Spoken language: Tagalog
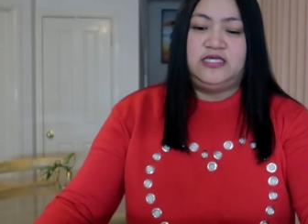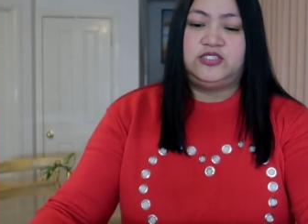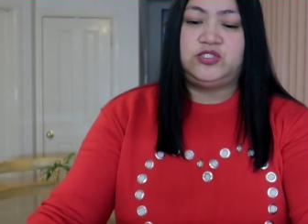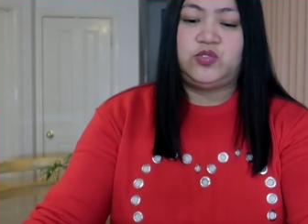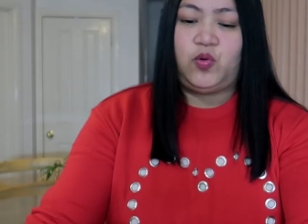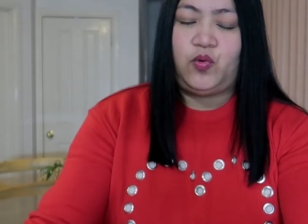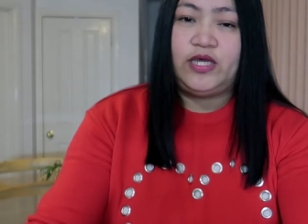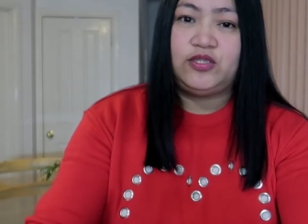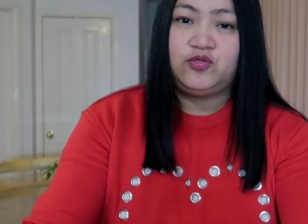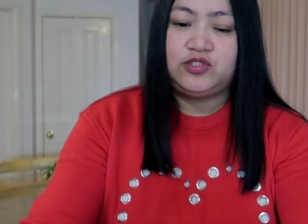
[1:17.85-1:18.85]
So,
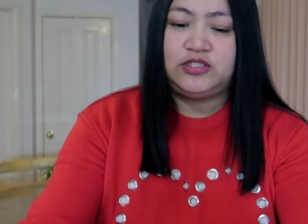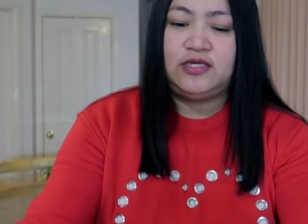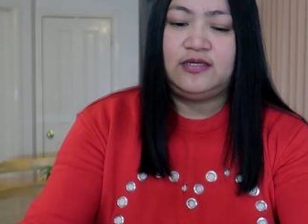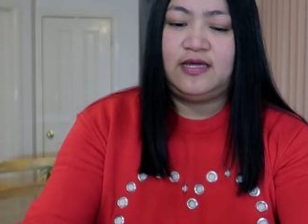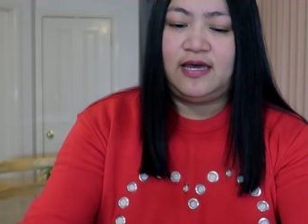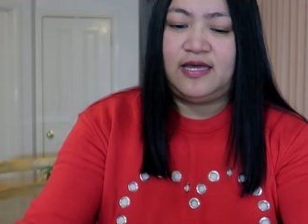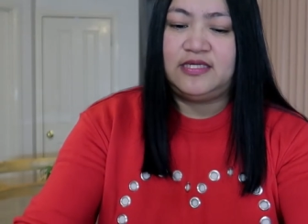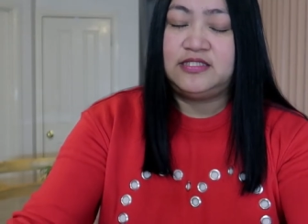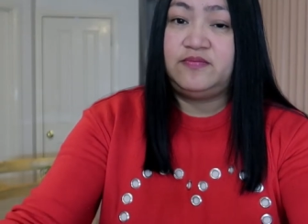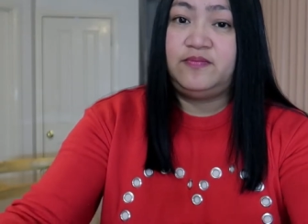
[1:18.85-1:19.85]
ito siya
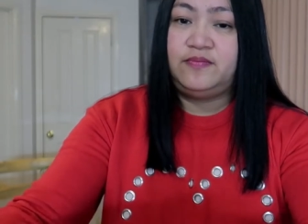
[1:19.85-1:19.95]
guys.